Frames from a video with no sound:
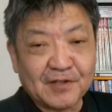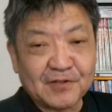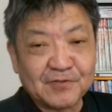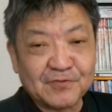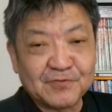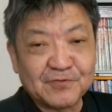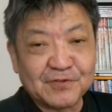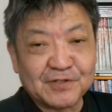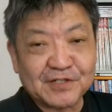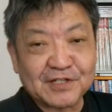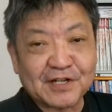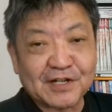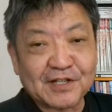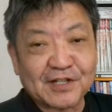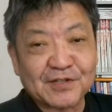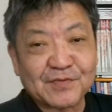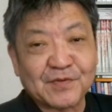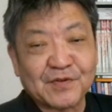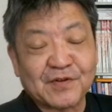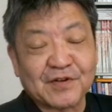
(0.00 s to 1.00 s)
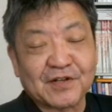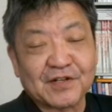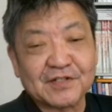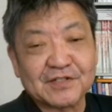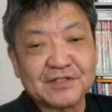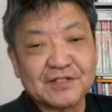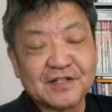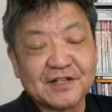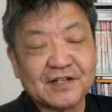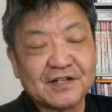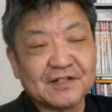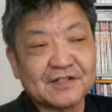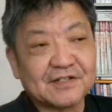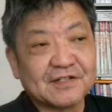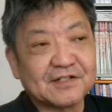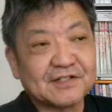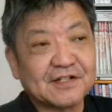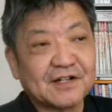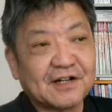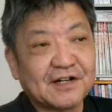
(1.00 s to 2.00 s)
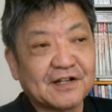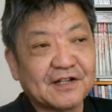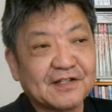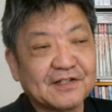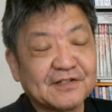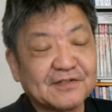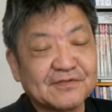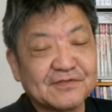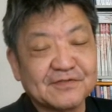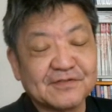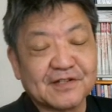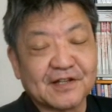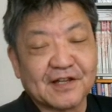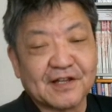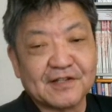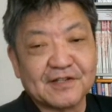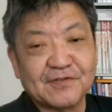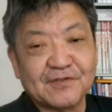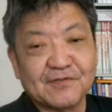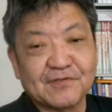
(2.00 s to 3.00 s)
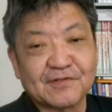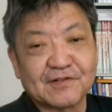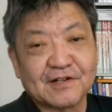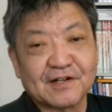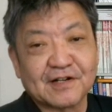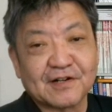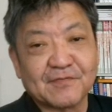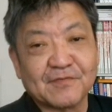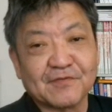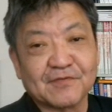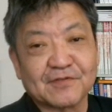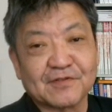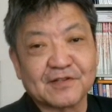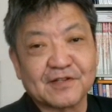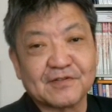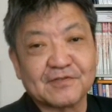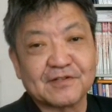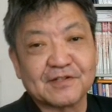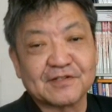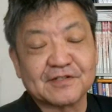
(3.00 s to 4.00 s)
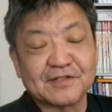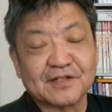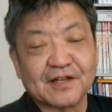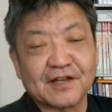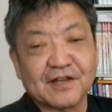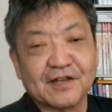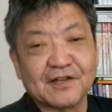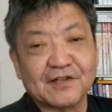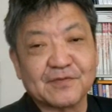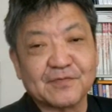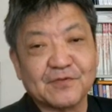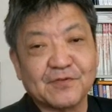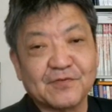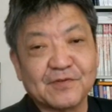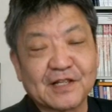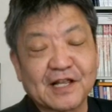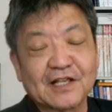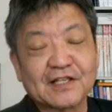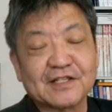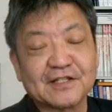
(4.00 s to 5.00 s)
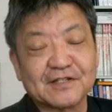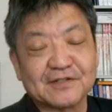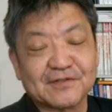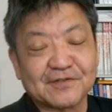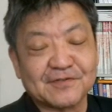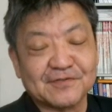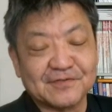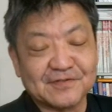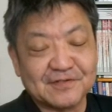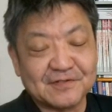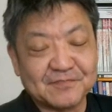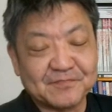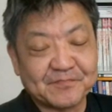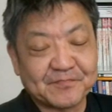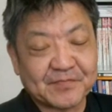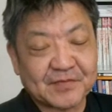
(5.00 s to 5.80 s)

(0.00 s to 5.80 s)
いうふうにされてしまうわけですねでサハリン2で日本側が持ってるですね権益もなしというふうに。